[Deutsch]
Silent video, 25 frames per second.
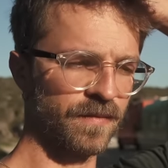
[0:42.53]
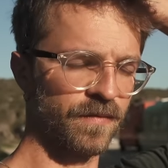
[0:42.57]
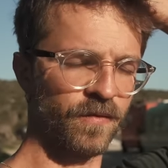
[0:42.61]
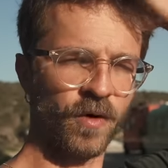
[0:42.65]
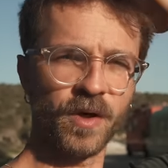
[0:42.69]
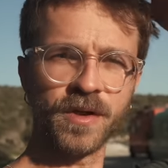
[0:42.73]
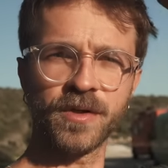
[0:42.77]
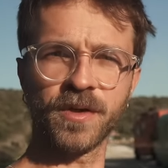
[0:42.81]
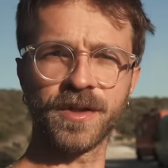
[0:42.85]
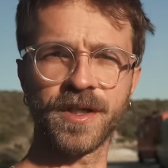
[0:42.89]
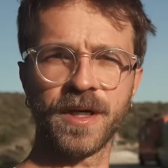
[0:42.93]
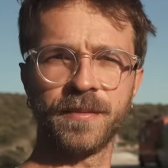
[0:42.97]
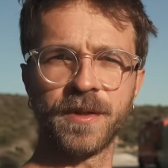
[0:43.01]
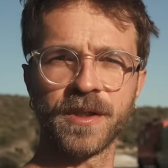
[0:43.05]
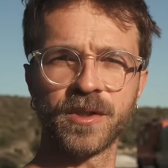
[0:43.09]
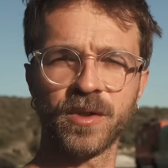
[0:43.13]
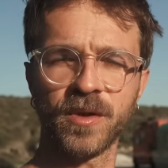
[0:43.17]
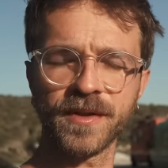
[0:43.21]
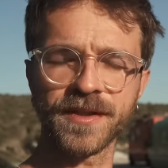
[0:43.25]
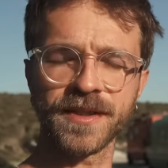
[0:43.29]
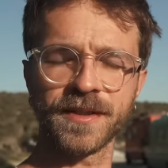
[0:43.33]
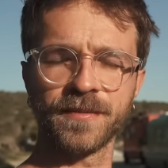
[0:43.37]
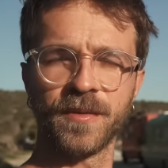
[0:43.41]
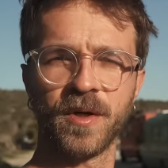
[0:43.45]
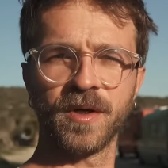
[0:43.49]
wollte euch aber
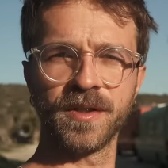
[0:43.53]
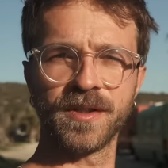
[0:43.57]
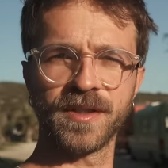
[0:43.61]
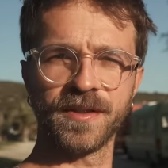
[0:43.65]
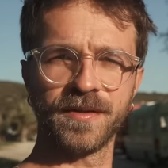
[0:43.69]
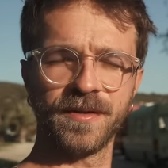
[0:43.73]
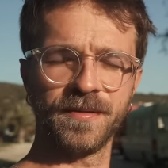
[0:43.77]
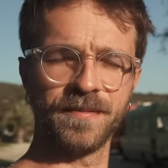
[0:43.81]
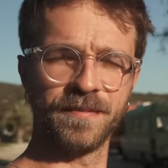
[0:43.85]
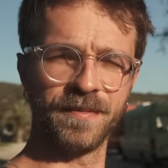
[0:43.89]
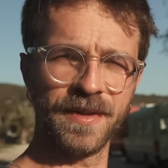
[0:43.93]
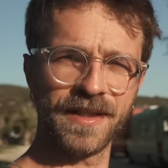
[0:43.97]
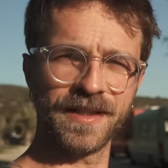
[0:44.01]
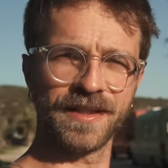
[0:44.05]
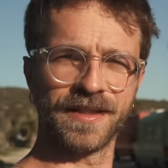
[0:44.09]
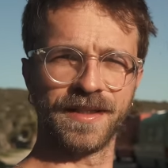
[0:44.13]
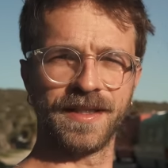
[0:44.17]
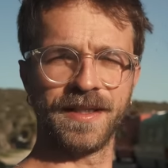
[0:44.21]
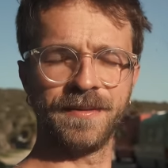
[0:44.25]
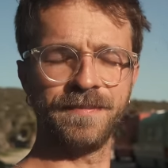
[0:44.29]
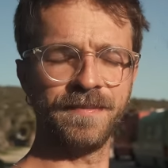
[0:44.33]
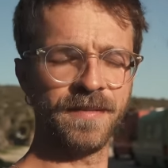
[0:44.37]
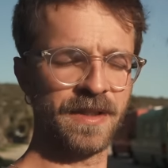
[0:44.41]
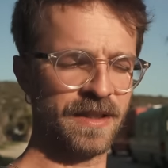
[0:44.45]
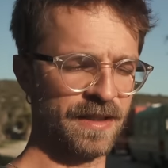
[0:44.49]
trotzdem heute
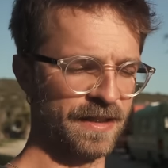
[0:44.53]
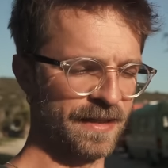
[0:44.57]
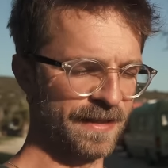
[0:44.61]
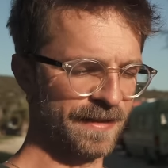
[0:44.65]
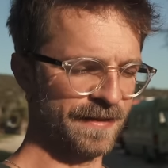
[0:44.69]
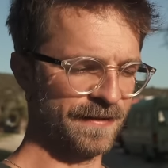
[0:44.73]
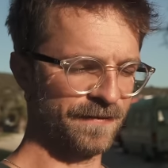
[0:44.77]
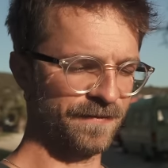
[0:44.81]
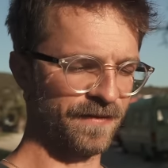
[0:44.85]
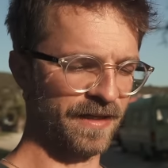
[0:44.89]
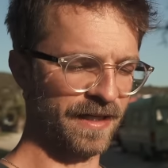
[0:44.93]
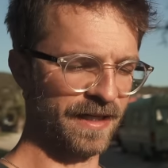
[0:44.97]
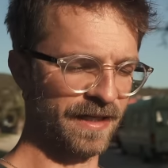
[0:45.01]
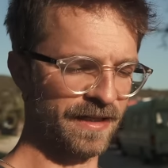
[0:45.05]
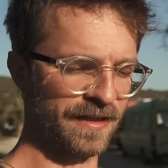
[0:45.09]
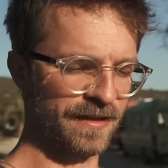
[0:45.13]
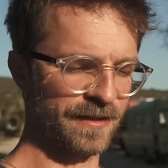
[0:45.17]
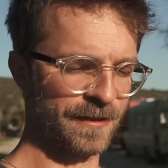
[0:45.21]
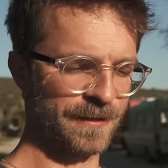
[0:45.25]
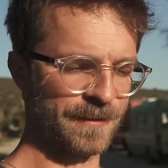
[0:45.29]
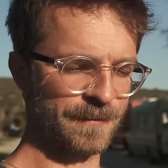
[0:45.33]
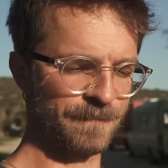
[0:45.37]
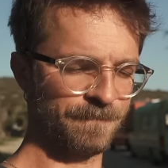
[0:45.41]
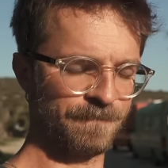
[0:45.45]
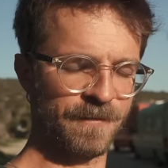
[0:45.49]
mitnehmen, weil
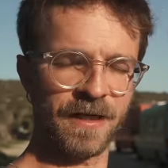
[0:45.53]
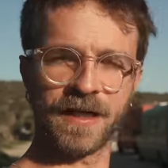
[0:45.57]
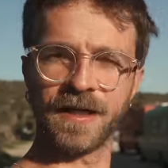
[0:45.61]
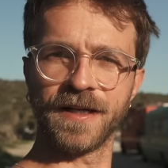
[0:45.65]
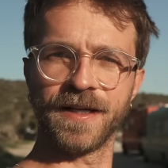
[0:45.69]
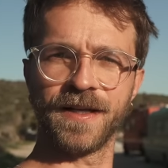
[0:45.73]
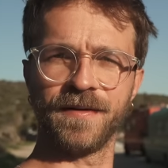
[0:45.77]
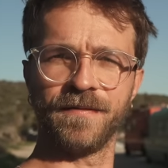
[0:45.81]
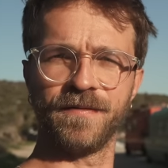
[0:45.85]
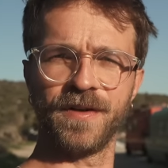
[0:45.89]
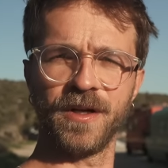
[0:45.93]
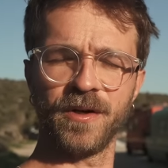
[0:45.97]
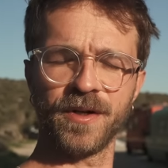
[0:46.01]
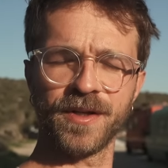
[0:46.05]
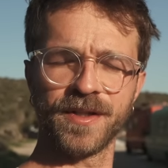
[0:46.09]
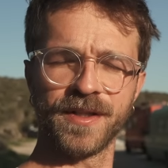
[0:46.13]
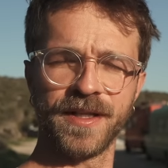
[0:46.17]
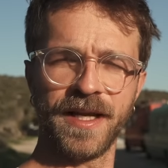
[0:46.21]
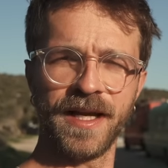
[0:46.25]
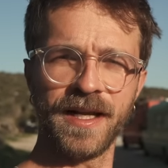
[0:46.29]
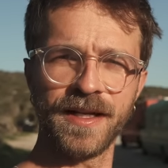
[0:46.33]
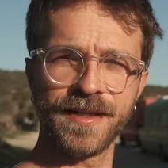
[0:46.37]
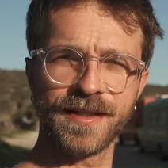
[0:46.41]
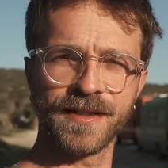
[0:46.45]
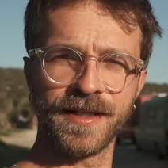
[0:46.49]
ähm, ja, wir euch
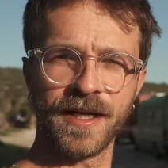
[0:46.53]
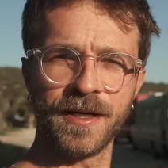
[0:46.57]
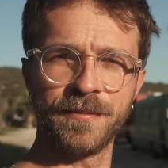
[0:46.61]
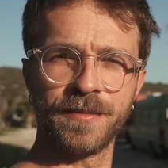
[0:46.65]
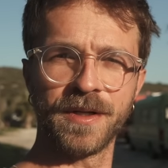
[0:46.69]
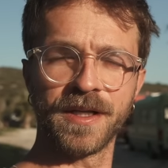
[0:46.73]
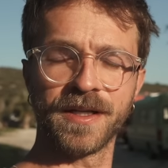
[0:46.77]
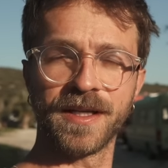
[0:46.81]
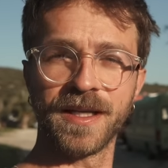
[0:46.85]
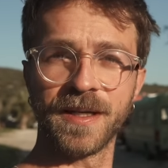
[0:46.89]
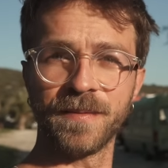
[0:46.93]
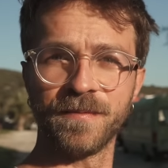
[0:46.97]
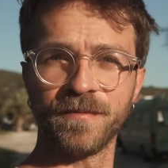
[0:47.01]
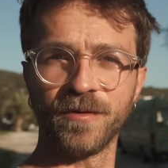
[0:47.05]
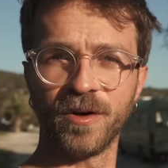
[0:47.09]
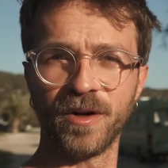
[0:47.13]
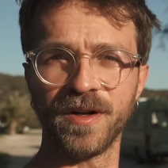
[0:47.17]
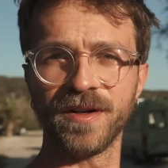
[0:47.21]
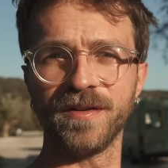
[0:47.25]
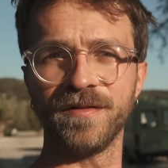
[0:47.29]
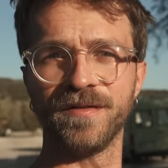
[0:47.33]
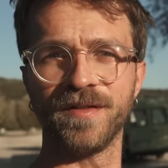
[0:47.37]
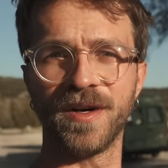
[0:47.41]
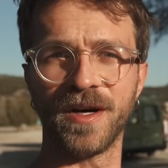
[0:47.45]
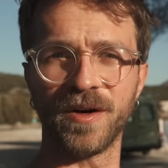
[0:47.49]
einen ehrlichen Einblick geben
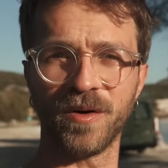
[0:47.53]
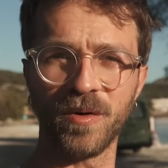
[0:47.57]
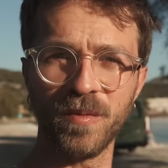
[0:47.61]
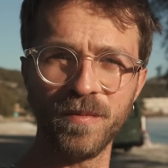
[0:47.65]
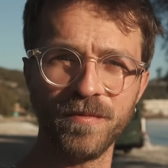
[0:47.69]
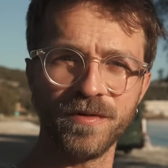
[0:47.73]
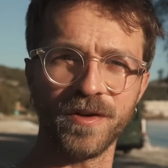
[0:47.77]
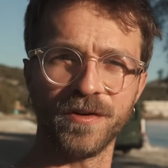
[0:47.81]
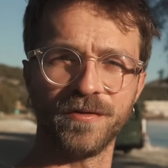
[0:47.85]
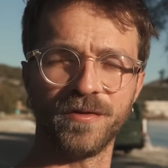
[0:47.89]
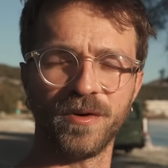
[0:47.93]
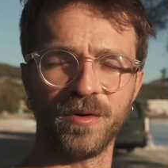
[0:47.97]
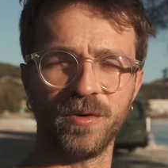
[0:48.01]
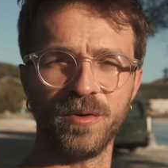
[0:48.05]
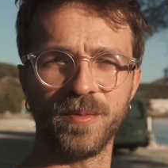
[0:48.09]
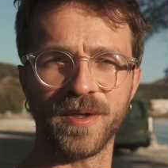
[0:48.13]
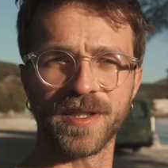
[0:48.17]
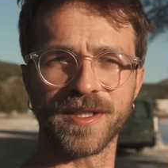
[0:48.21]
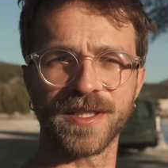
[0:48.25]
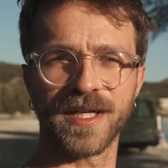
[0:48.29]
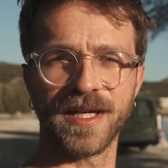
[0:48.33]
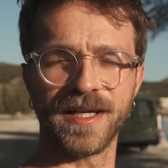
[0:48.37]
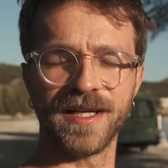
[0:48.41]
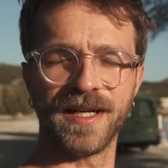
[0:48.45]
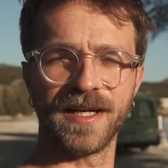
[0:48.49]
wollen, warum wir vor
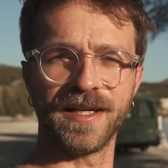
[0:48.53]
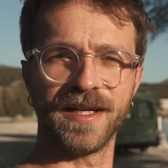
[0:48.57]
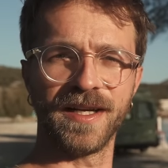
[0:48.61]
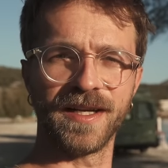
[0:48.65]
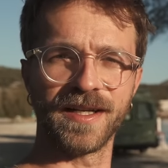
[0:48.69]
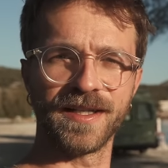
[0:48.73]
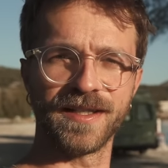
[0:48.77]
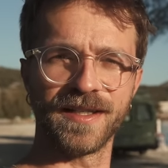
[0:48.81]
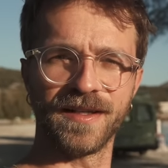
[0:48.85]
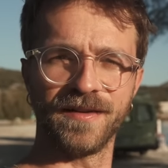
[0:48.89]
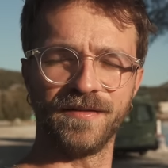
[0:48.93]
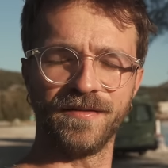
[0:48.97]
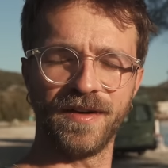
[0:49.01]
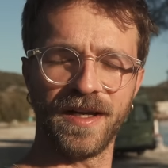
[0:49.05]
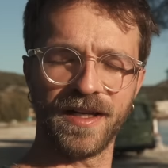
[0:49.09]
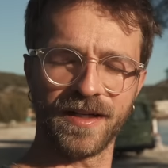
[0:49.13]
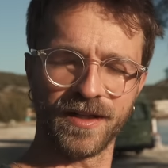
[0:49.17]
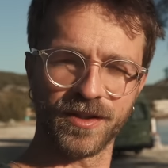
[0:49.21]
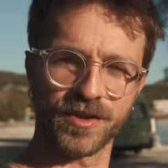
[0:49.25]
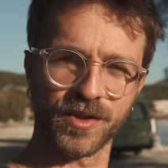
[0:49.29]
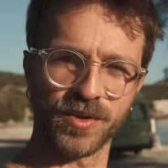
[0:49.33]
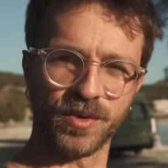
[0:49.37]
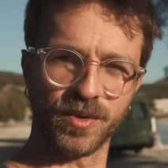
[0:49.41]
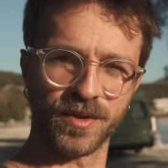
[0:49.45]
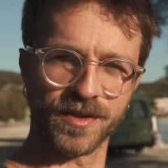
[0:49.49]
über drei Jahren eigentlich in den Van
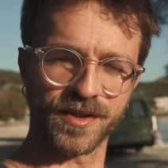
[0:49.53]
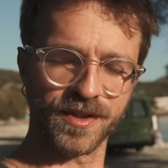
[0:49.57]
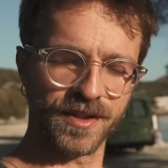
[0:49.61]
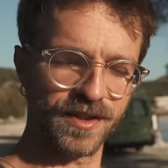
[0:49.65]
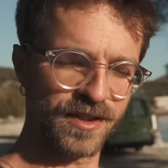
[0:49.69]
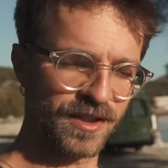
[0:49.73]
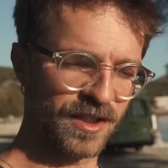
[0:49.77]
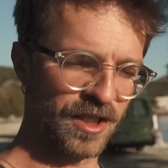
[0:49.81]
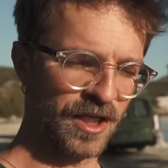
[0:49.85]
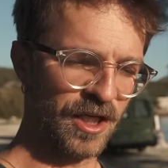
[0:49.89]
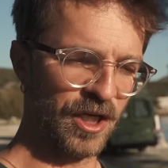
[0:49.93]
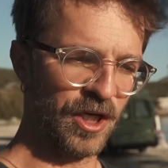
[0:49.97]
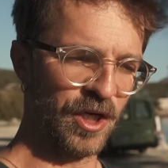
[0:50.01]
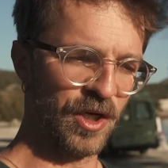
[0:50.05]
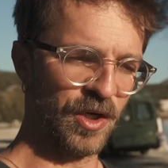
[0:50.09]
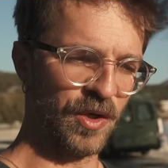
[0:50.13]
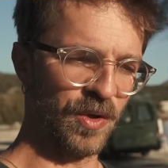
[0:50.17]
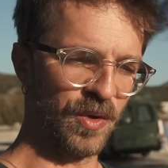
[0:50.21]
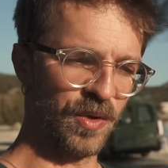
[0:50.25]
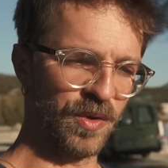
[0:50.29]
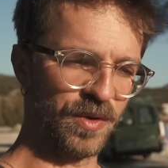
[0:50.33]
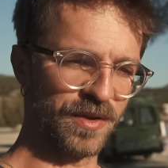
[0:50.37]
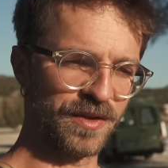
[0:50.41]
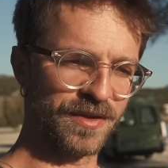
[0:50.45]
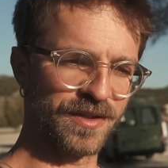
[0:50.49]
gezogen sind
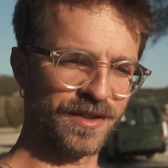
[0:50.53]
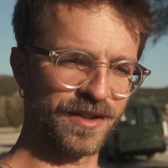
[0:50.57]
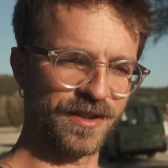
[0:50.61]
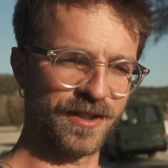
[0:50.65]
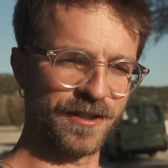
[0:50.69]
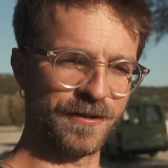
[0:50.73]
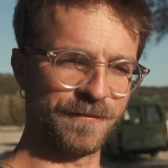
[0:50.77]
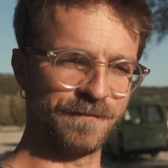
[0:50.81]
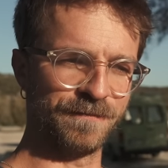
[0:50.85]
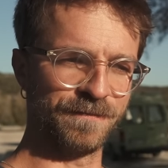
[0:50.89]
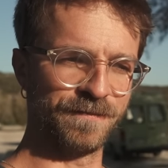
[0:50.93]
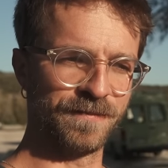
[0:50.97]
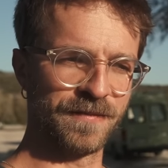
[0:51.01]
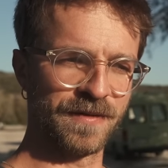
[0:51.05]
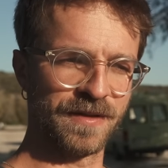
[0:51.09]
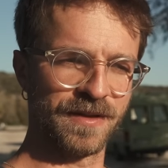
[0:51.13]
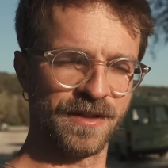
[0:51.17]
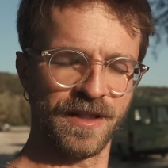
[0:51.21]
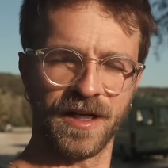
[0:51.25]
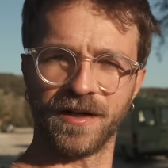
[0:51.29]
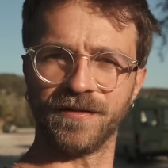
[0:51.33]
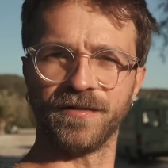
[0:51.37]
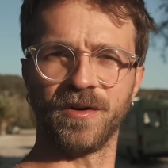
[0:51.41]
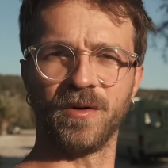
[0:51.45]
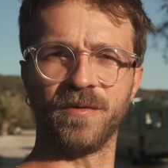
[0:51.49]
und ähm,
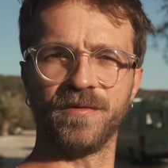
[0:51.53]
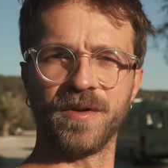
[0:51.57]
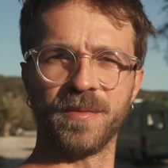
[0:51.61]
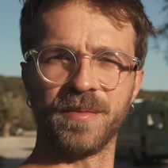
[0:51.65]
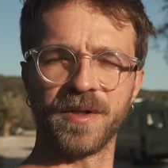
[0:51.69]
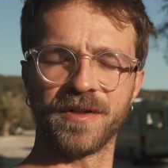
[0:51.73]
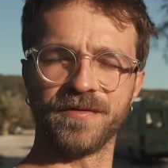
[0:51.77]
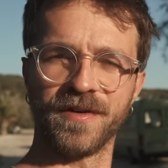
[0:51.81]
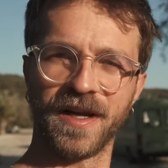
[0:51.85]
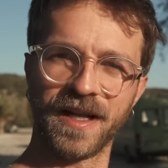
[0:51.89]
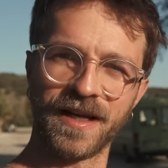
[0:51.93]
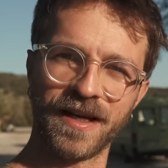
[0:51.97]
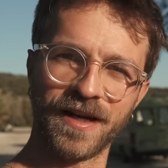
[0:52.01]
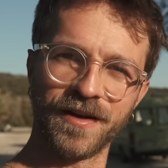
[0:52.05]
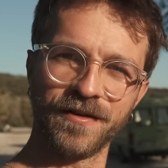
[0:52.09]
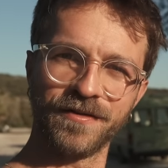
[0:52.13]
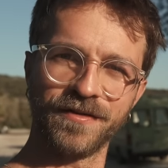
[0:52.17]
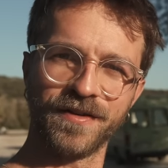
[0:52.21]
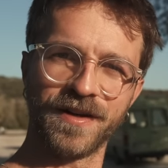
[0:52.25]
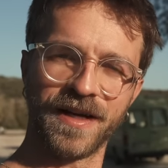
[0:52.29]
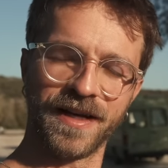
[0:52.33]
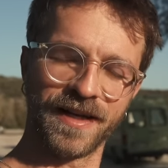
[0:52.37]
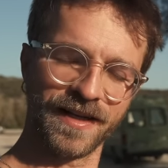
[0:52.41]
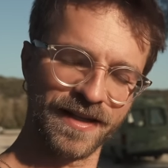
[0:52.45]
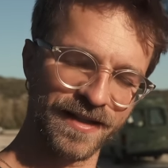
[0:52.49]
ja, warum wir mit Vanlife
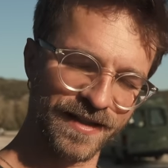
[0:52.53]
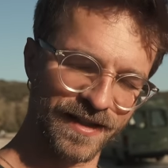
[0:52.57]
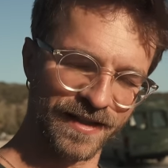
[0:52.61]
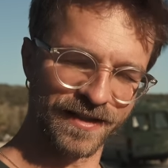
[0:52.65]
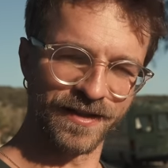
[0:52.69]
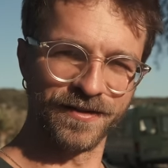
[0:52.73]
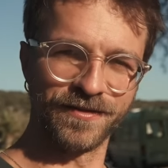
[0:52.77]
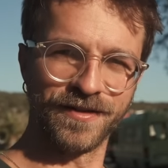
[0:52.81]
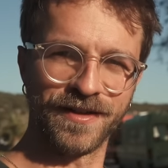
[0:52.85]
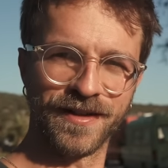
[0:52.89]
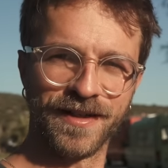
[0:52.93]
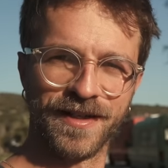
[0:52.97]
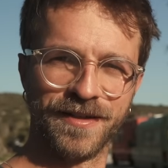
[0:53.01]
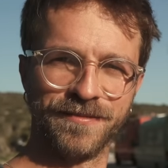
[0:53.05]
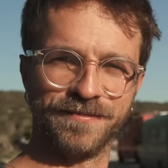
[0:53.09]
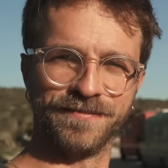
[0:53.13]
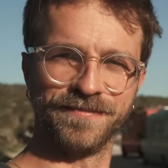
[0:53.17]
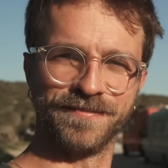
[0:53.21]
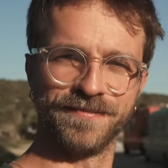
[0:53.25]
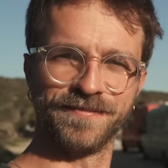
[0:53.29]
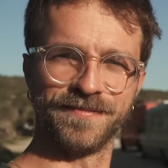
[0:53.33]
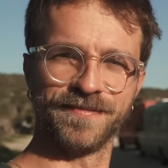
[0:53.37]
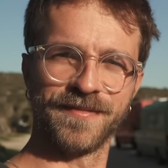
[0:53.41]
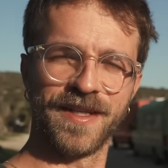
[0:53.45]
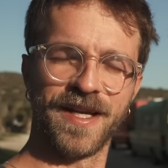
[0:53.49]
eigentlich angefangen
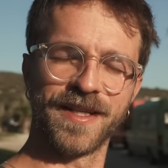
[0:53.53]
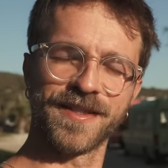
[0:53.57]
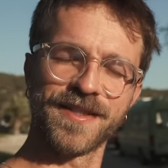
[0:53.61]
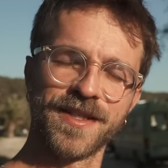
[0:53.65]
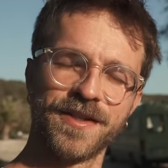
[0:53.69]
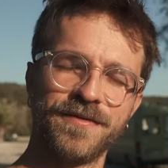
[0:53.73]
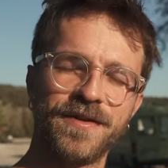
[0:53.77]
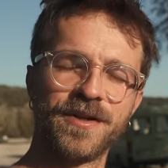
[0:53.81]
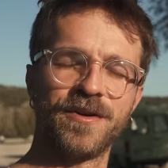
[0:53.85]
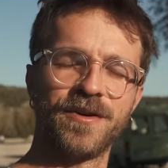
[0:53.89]
haben. Herzlich